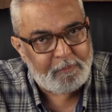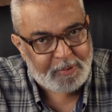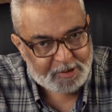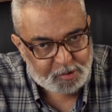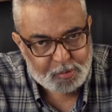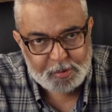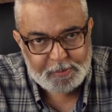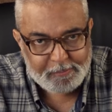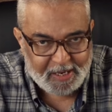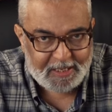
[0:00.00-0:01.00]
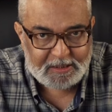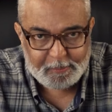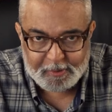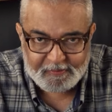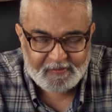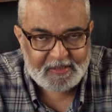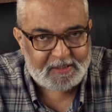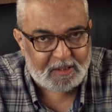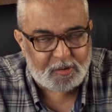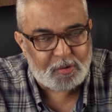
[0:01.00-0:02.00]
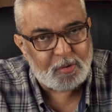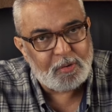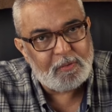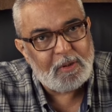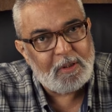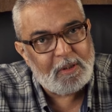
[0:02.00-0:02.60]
pastor, mestre, profeta que sou,